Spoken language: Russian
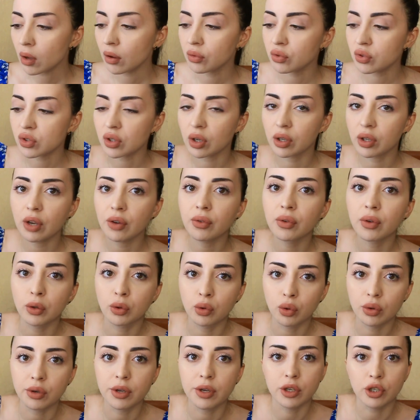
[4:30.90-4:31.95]
В стране, в
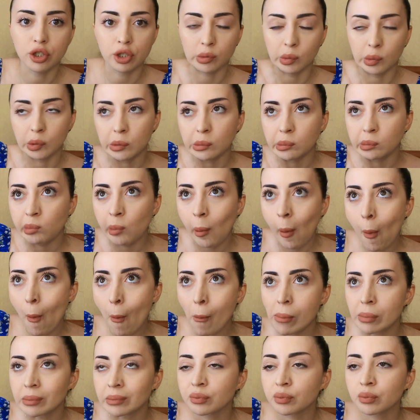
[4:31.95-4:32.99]
которой я живу,
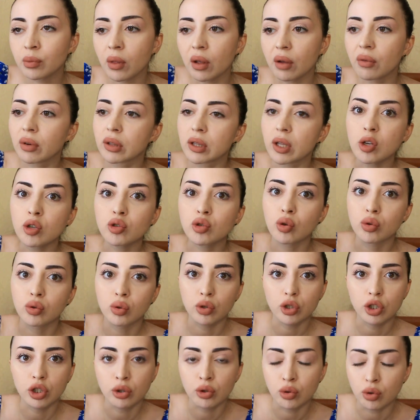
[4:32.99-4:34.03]
вода
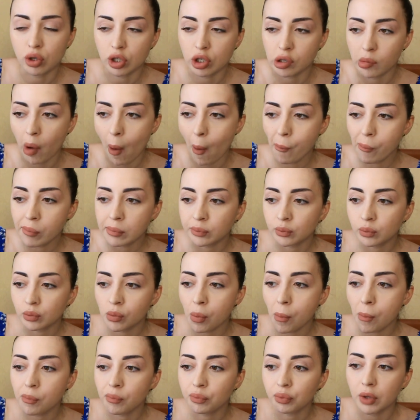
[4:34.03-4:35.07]
стоит очень дешево.
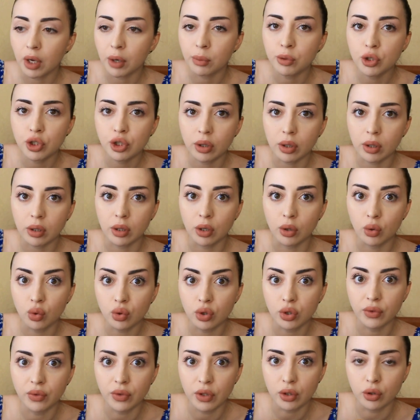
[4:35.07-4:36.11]
И обычно, когда
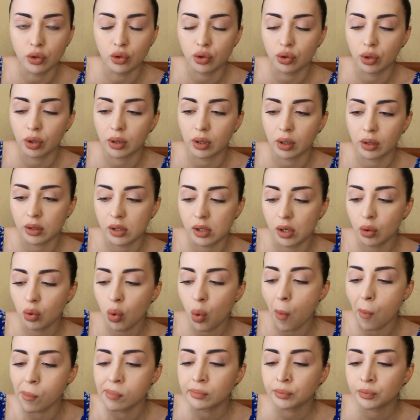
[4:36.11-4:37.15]
люди видят, что я так
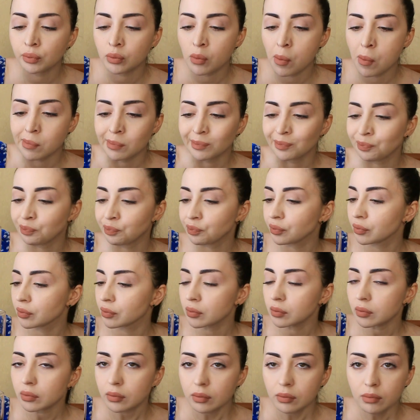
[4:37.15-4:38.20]
делаю,
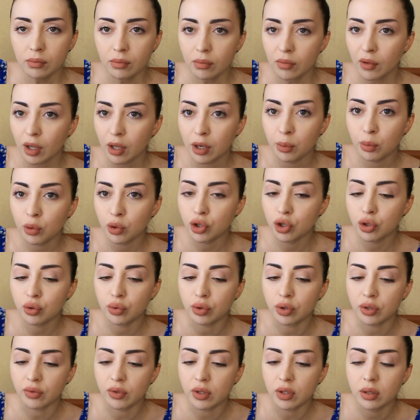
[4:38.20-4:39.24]
им очень
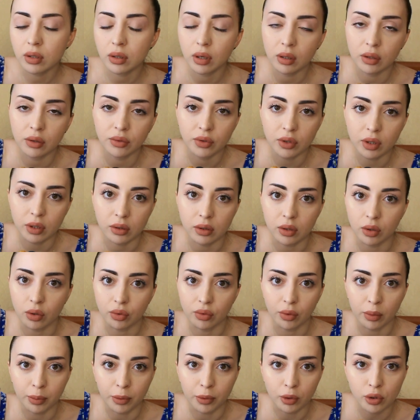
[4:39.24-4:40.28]
удивительно, они все
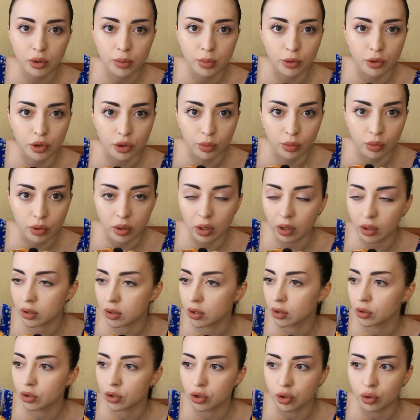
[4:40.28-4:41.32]
задают вопрос, почему ты так
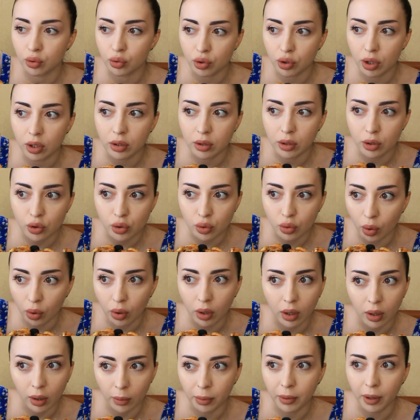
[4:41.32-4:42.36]
делаешь, неужели
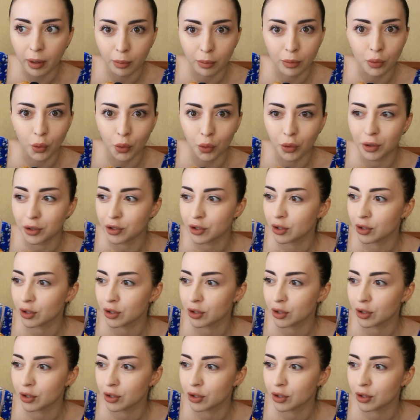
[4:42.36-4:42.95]
настолько прям плохо